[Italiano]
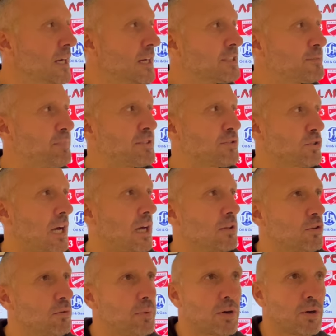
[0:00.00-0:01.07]
speso
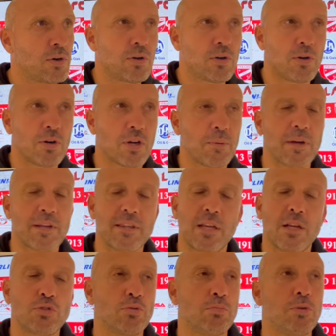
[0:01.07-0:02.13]
tanto, però
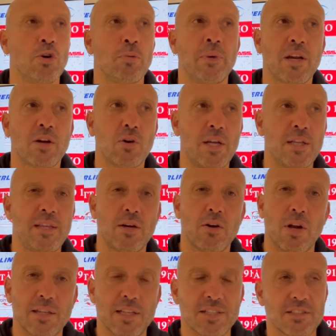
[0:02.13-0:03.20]
ripartire subito mercoledì
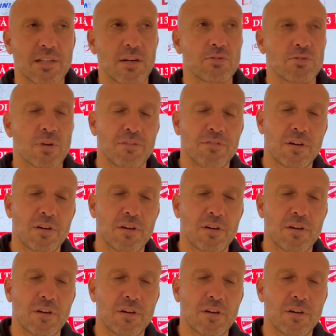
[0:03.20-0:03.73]
con la testa contro la,